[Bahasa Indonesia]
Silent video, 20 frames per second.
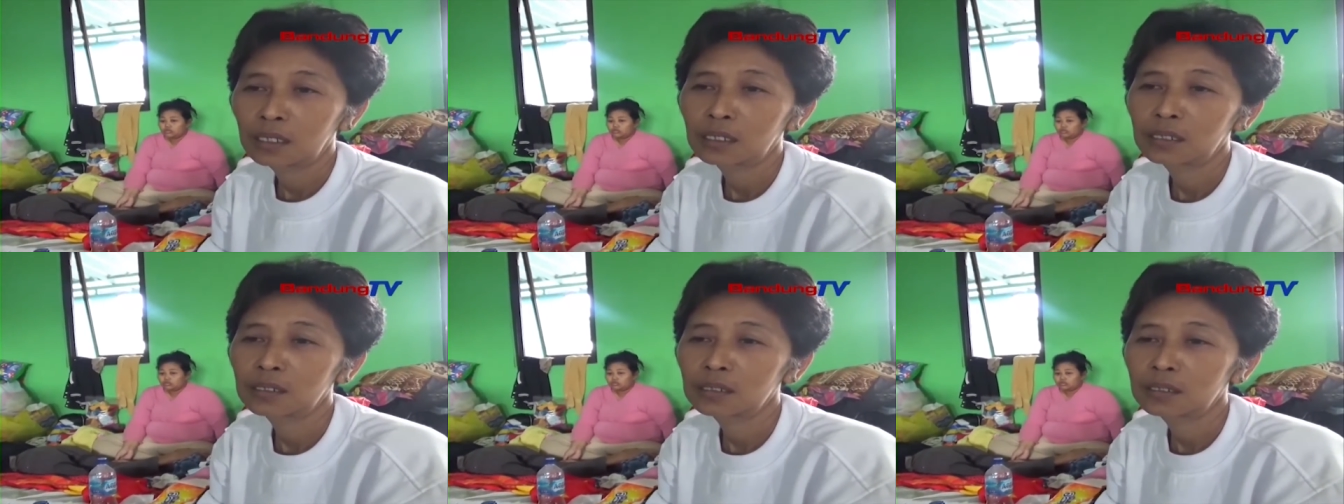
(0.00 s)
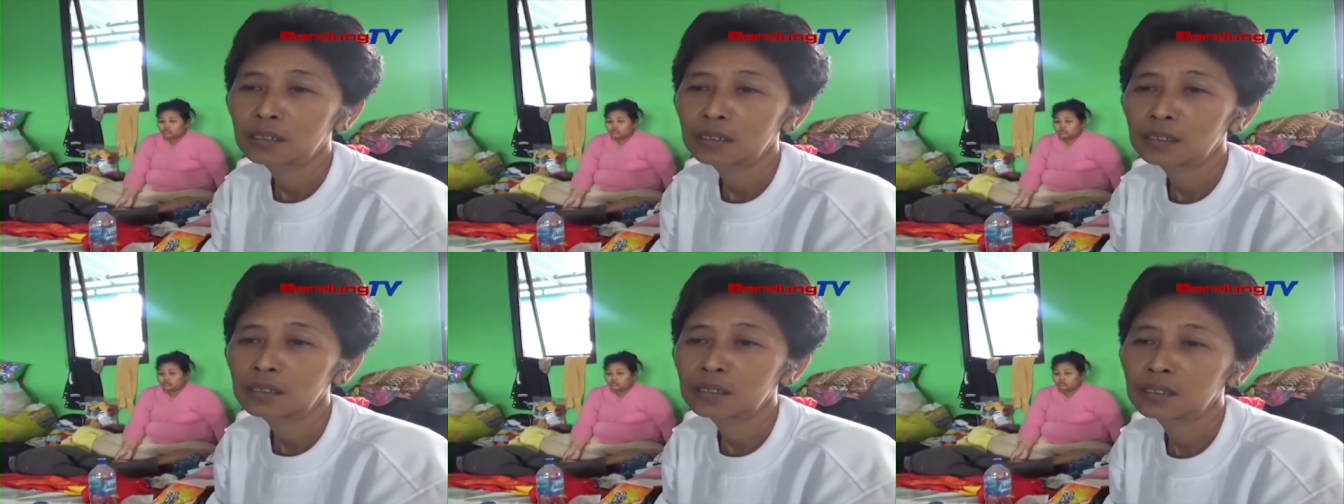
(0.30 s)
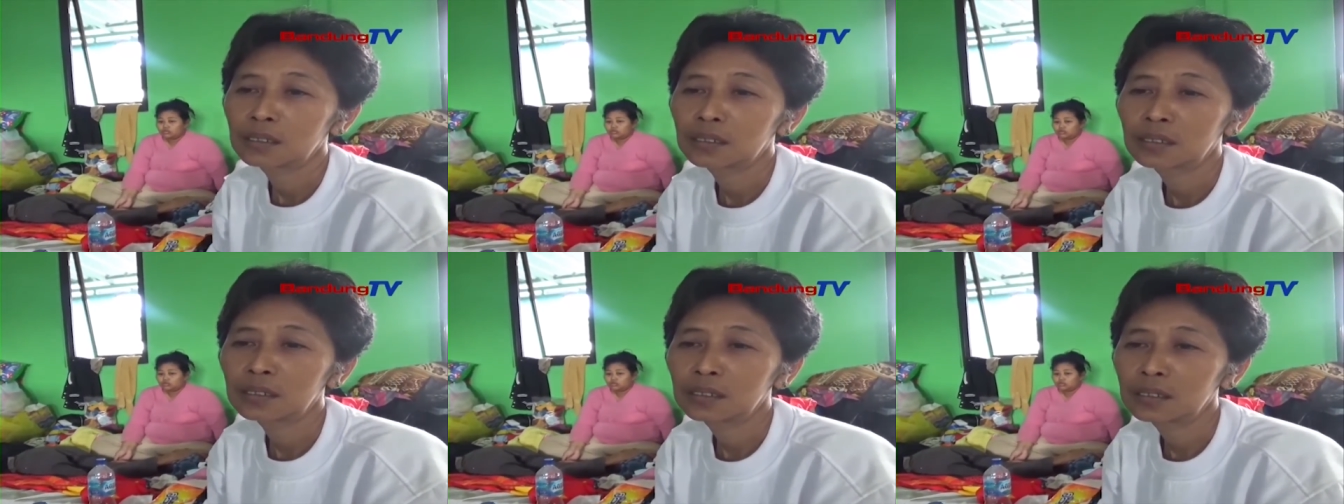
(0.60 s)

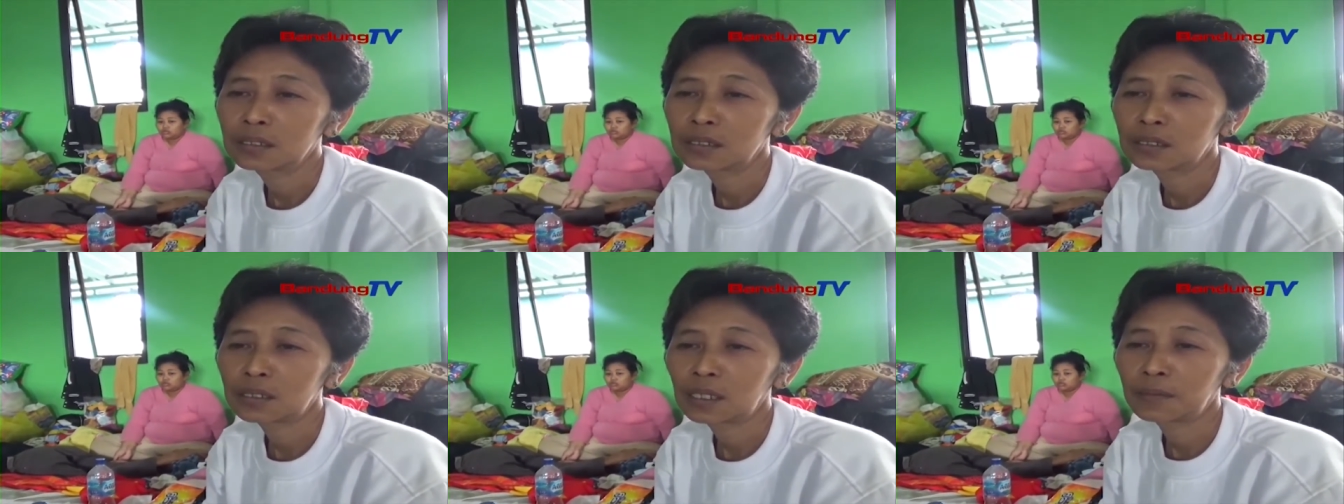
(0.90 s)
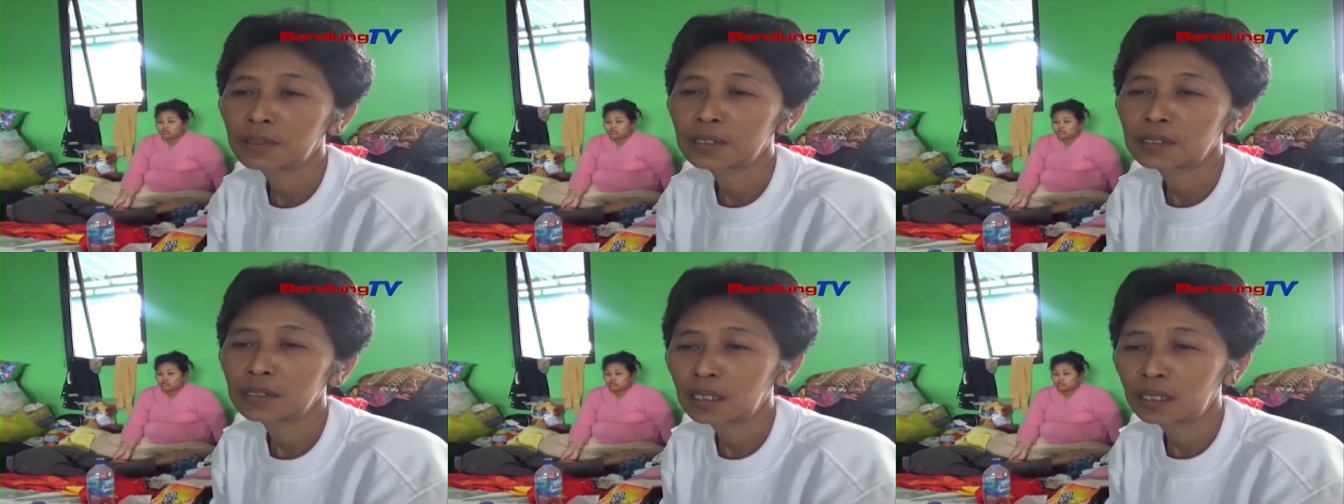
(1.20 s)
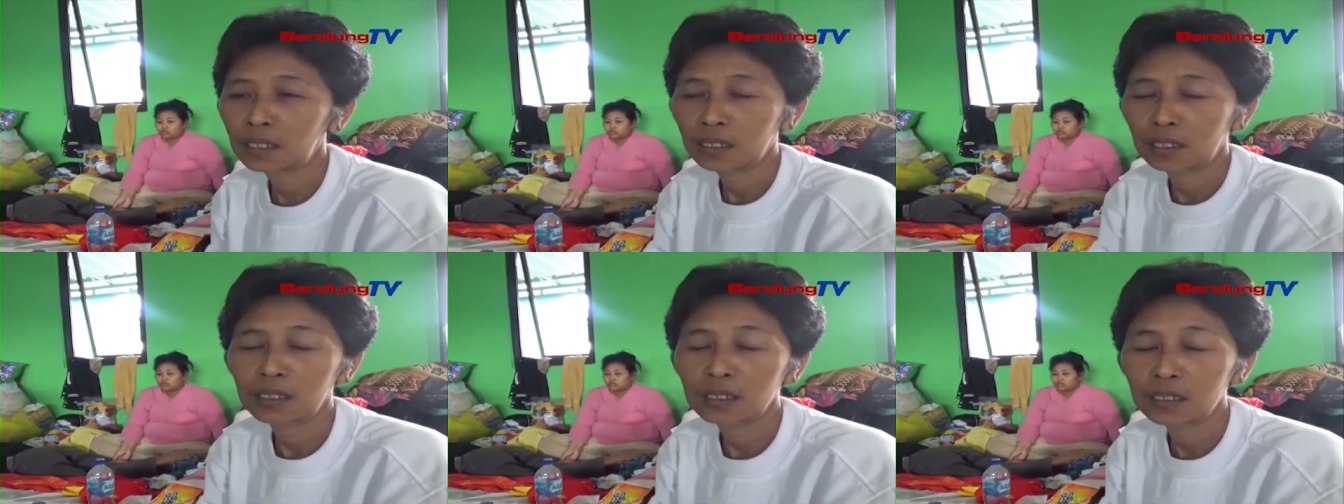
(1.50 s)
eh, Taman
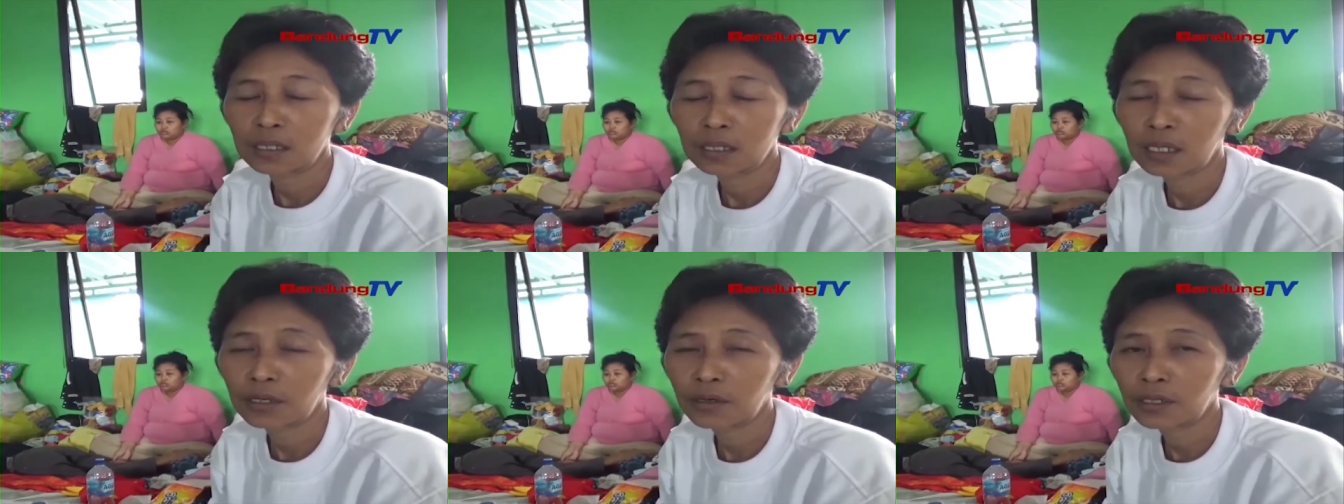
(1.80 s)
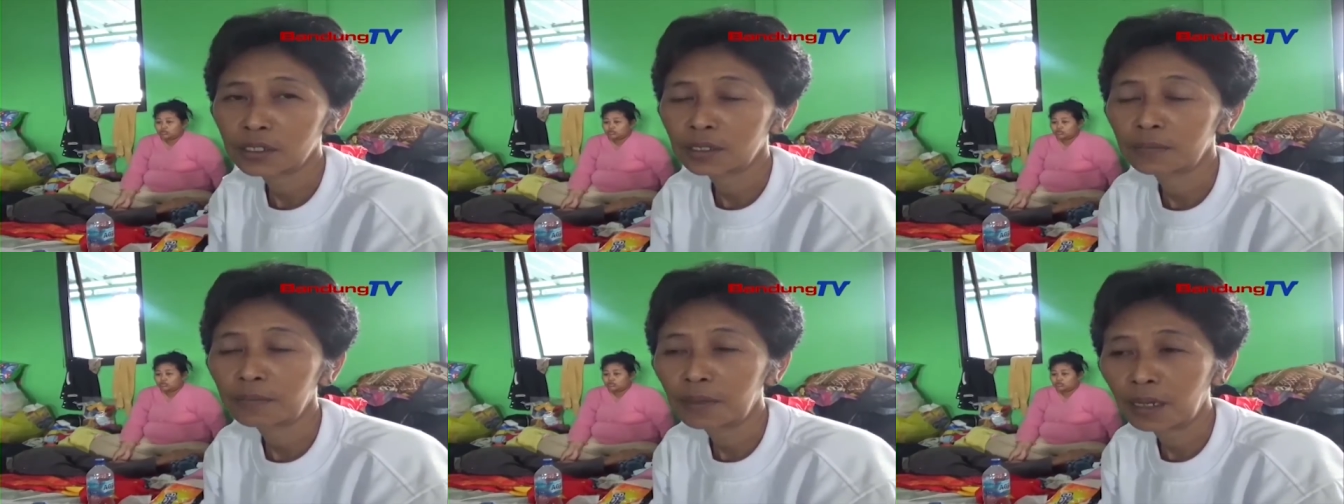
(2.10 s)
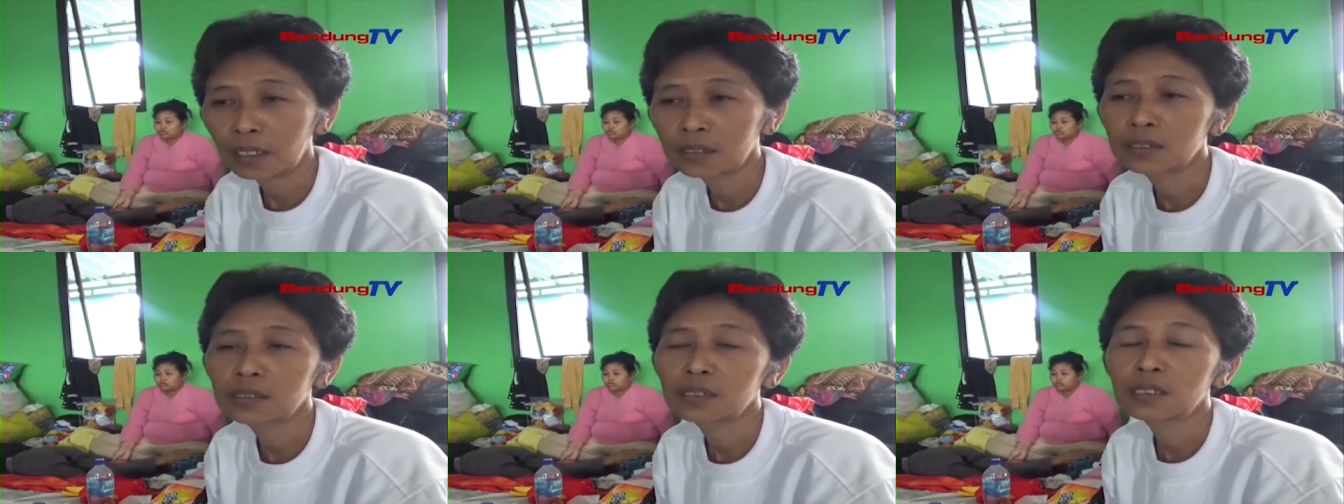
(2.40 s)
Sari ini era
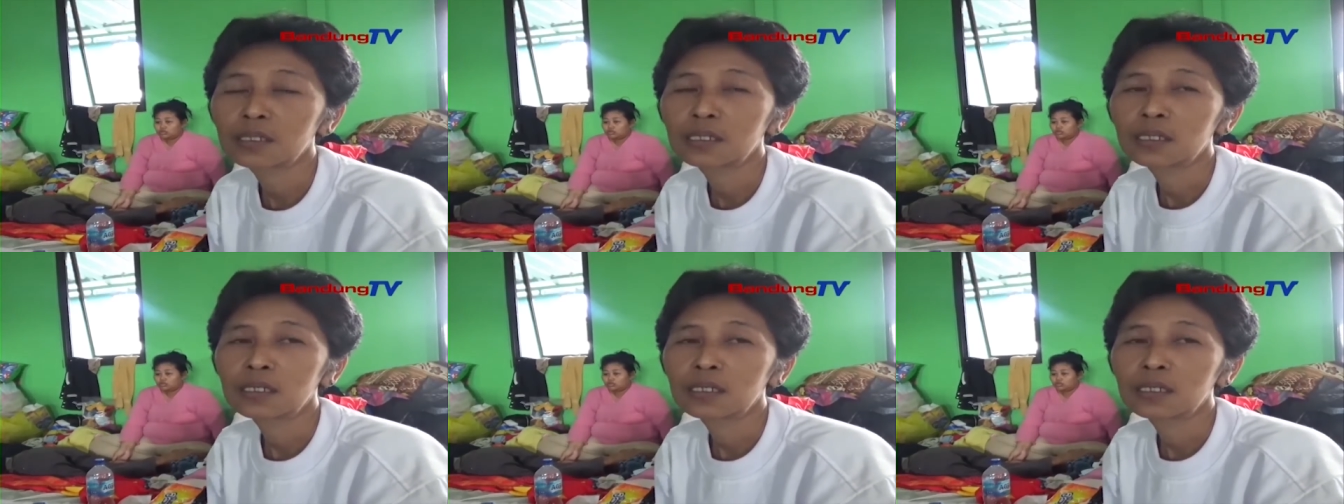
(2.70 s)
11